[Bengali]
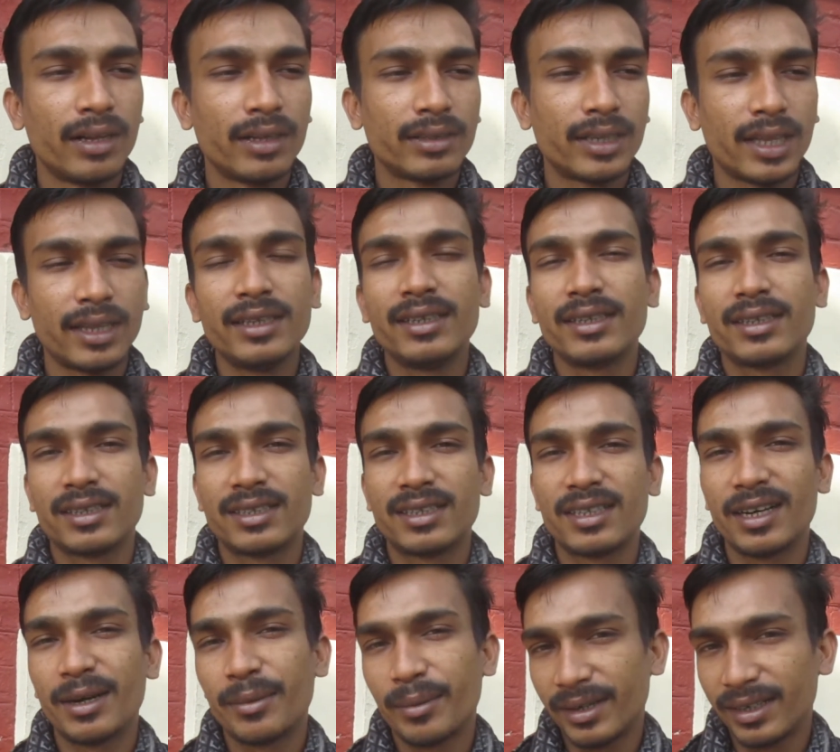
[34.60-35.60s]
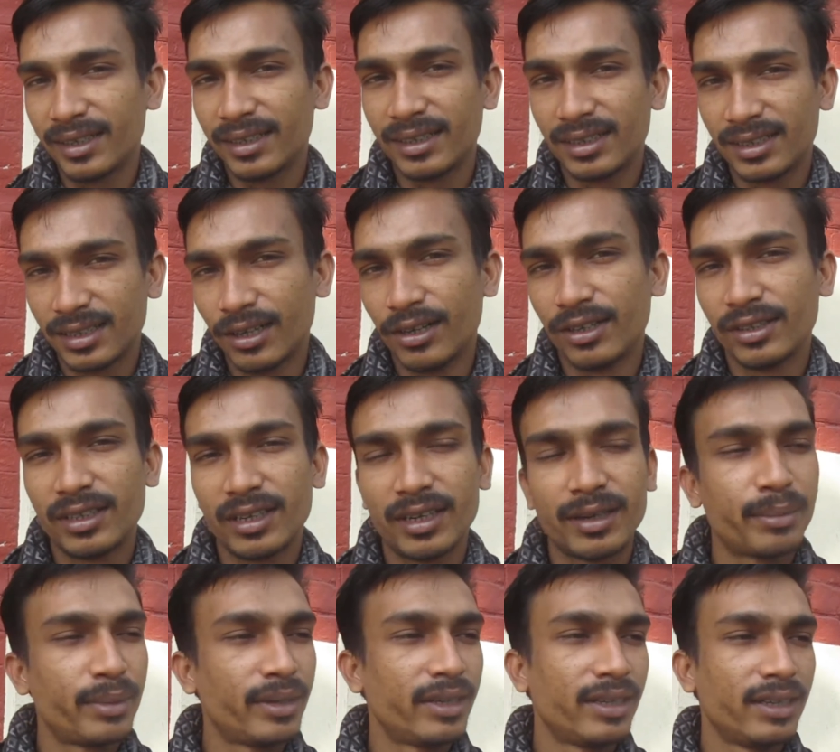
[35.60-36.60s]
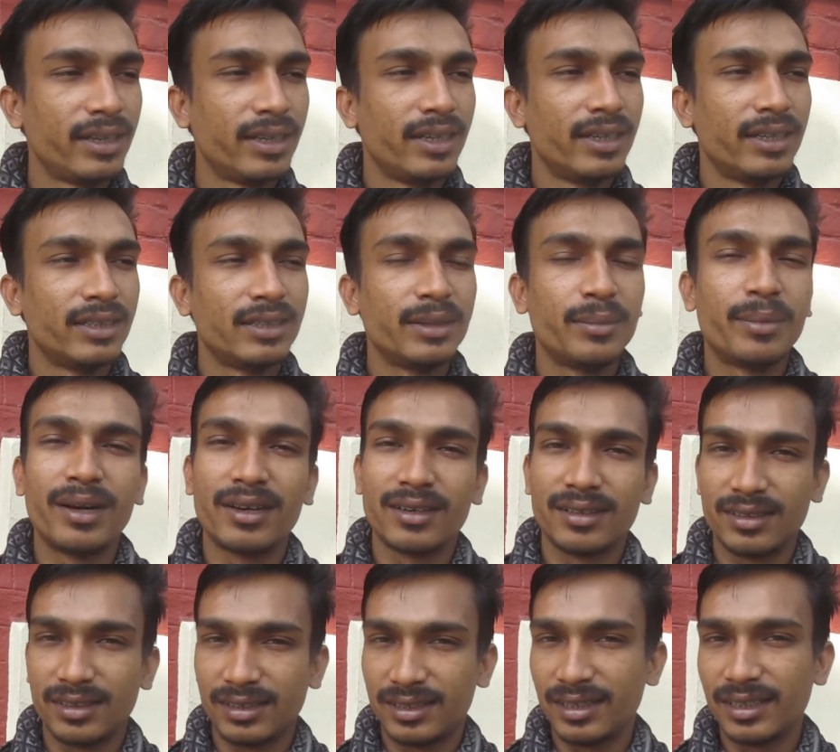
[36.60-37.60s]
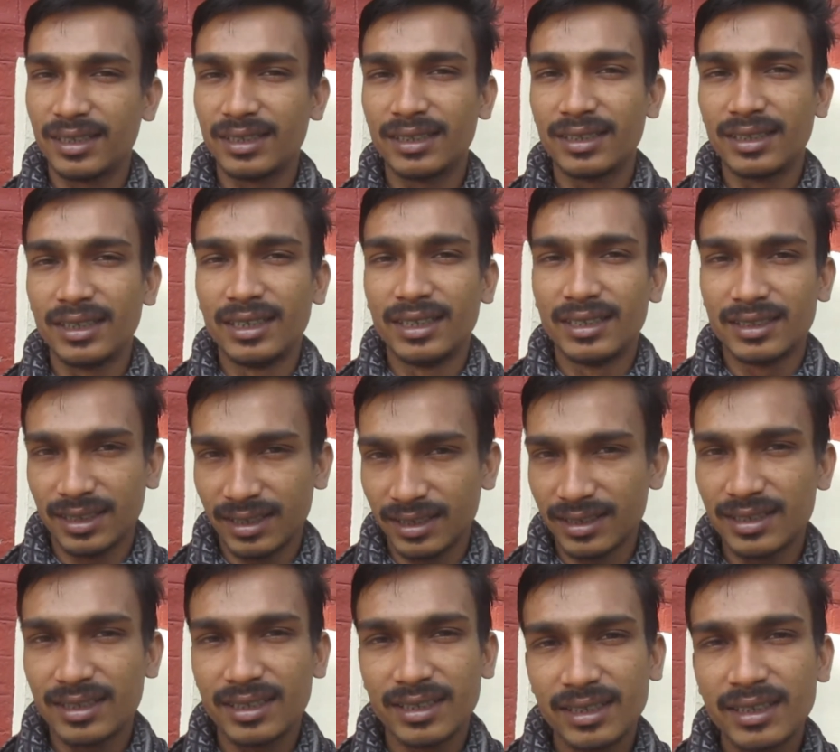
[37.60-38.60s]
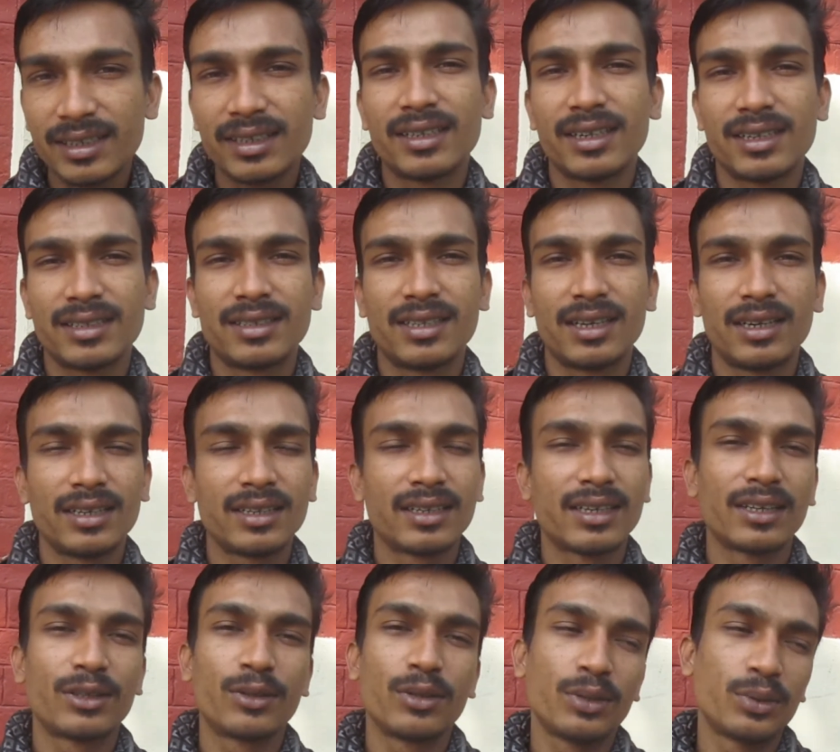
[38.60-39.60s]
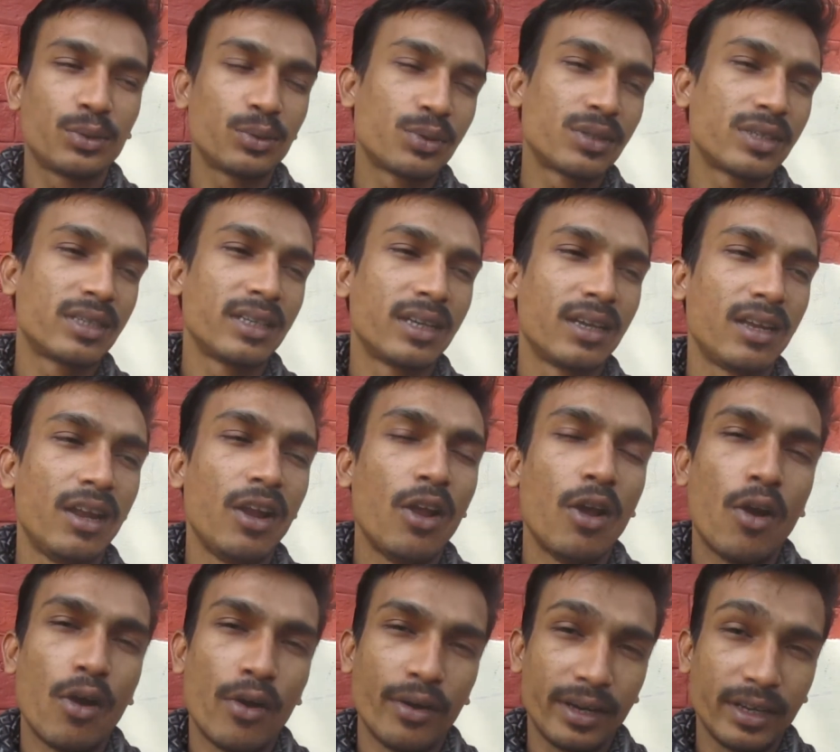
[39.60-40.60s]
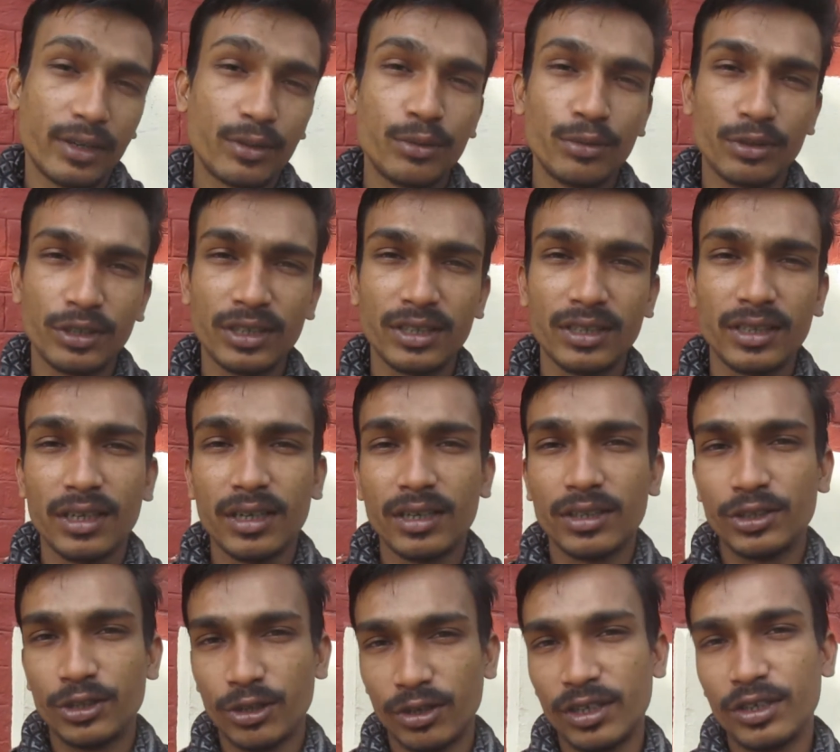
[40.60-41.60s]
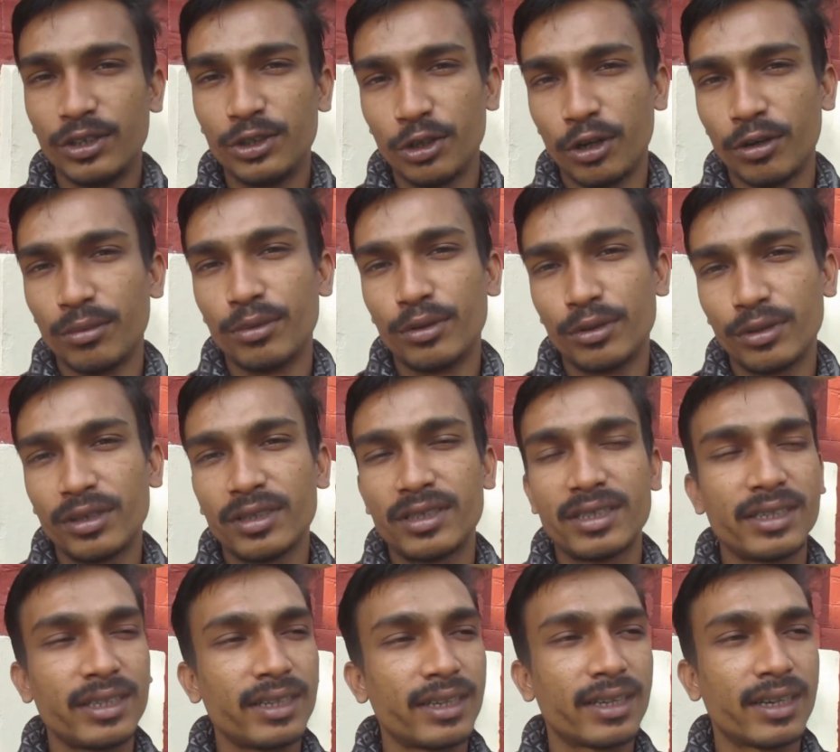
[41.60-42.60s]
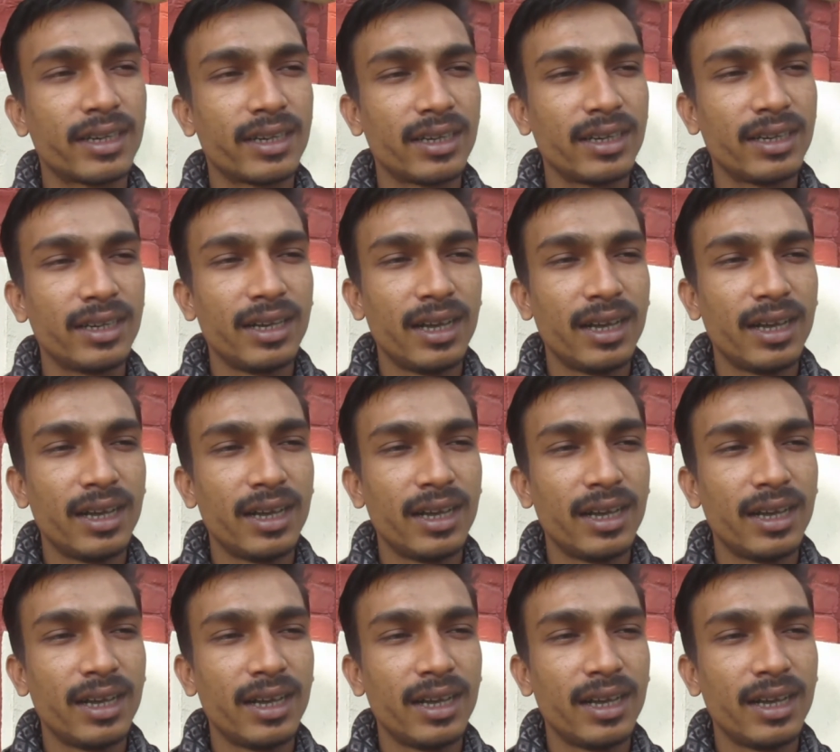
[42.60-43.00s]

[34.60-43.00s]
তাদের কাছে আমার একটি চাওয়া থাকবে যে বাংলাদেশের সাংস্কৃতিক রাজধানী খ্যাত এই কুষ্টিয়া অনেক গুণী জনের জন্ম হয়েছে এখানে